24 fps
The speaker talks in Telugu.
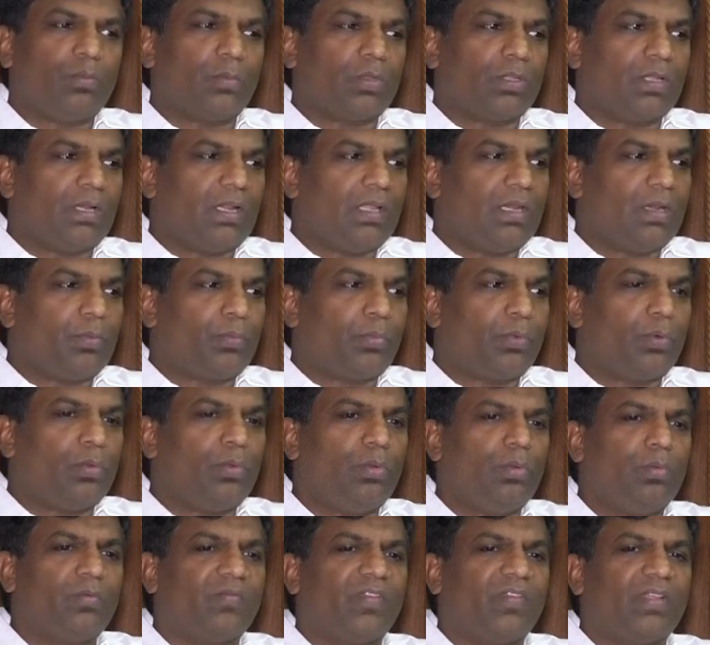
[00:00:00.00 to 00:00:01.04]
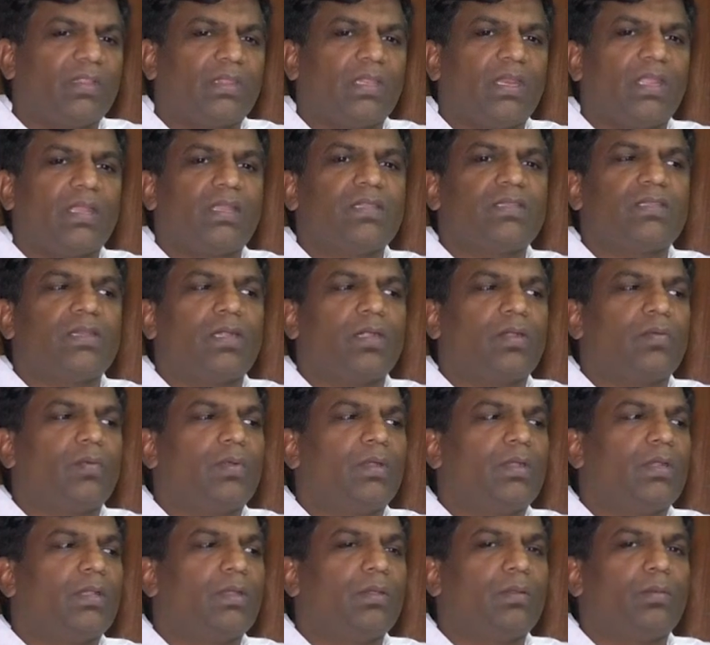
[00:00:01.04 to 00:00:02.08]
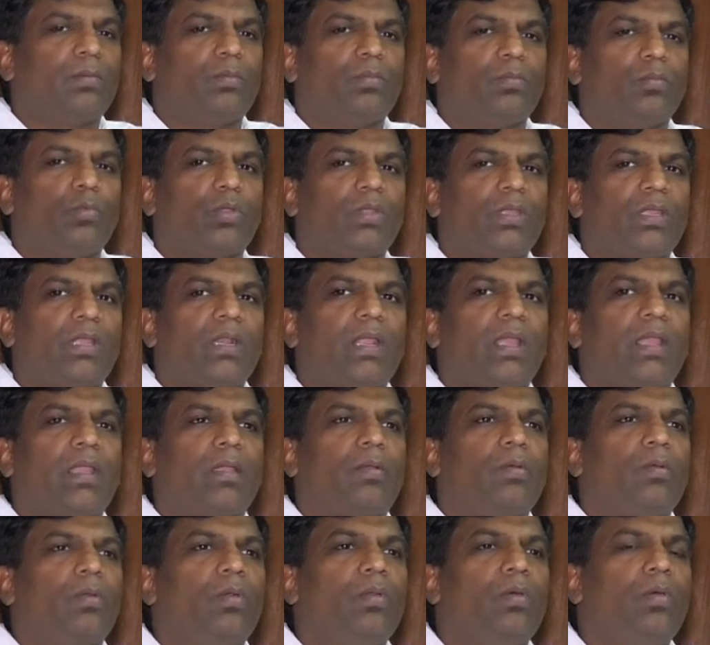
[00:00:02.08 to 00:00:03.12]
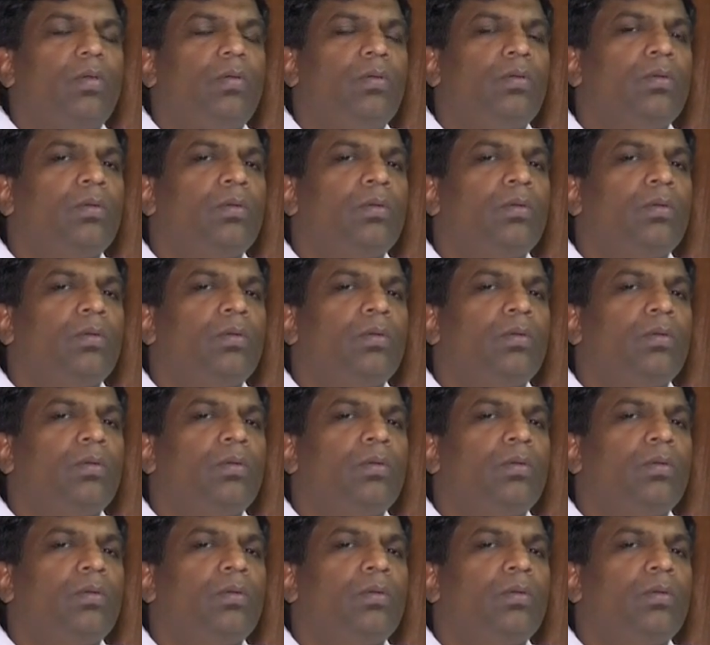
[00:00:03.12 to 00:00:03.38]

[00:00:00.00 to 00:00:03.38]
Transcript: మొదలైనప్పుడు వ్యతిరేకించినటువంటి ముఖ్య నాయకుల్లో